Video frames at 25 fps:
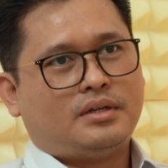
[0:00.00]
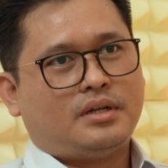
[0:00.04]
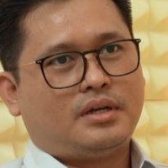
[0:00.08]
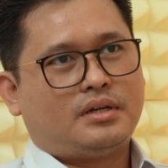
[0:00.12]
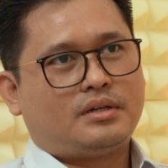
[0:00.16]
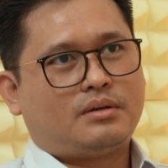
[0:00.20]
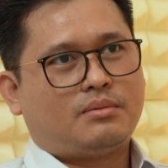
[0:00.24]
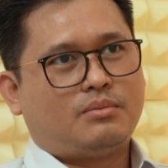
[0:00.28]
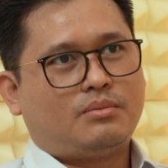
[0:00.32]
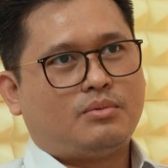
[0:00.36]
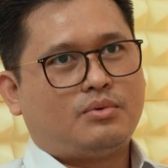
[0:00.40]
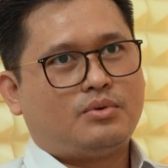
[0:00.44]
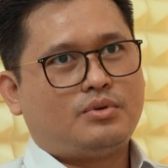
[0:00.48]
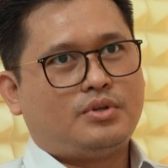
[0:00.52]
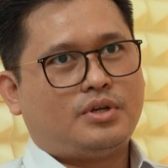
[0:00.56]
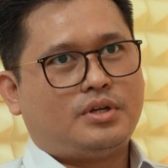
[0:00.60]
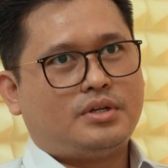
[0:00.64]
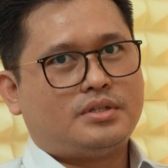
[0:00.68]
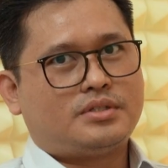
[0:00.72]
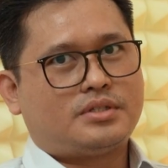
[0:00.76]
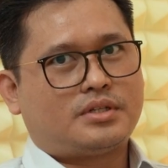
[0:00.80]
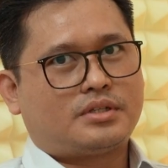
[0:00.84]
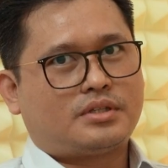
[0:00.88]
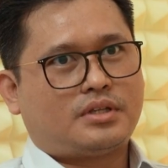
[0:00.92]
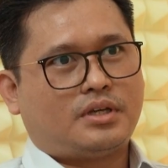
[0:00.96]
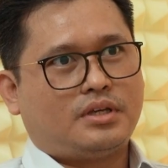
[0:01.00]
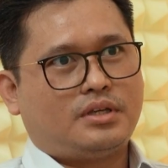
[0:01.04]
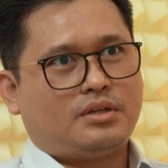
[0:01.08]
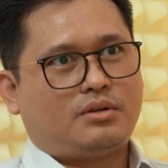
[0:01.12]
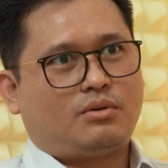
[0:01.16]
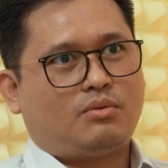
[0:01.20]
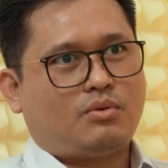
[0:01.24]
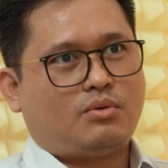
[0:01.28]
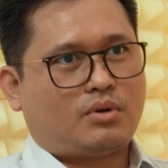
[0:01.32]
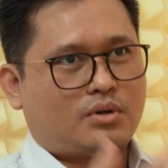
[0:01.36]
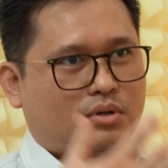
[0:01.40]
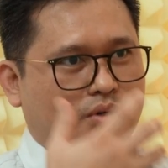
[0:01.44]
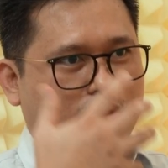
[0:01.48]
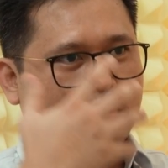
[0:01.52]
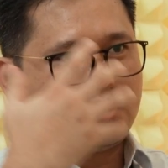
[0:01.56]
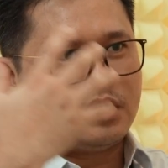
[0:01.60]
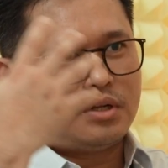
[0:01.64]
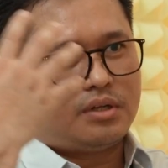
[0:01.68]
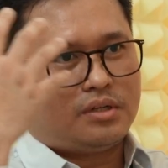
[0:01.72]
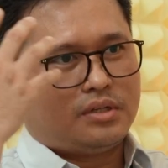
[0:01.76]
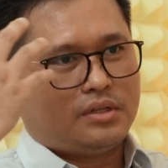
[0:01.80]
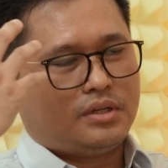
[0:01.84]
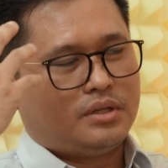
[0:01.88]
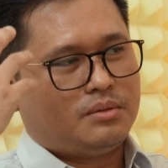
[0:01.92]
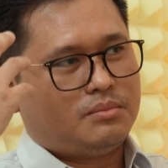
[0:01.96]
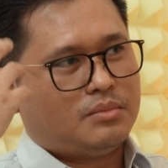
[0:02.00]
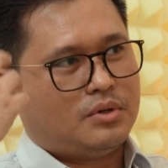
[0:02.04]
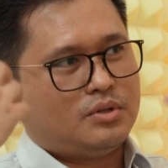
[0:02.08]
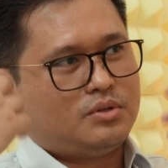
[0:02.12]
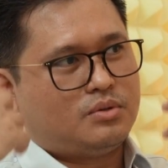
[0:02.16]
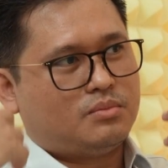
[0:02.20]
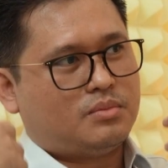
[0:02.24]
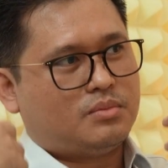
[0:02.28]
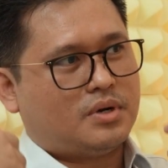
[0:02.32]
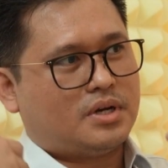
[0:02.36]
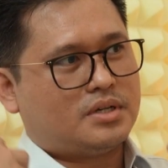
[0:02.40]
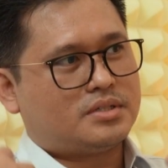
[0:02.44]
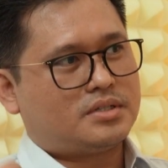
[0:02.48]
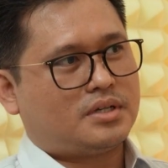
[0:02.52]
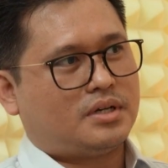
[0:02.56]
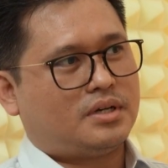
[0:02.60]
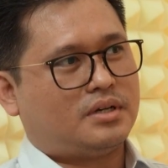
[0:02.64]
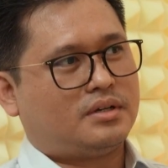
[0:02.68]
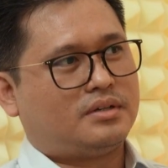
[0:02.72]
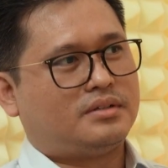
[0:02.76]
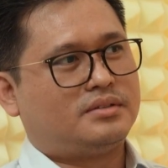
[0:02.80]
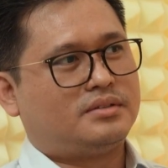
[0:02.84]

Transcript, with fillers: dan kemudian disertai keluar keringat dingin, baju basah.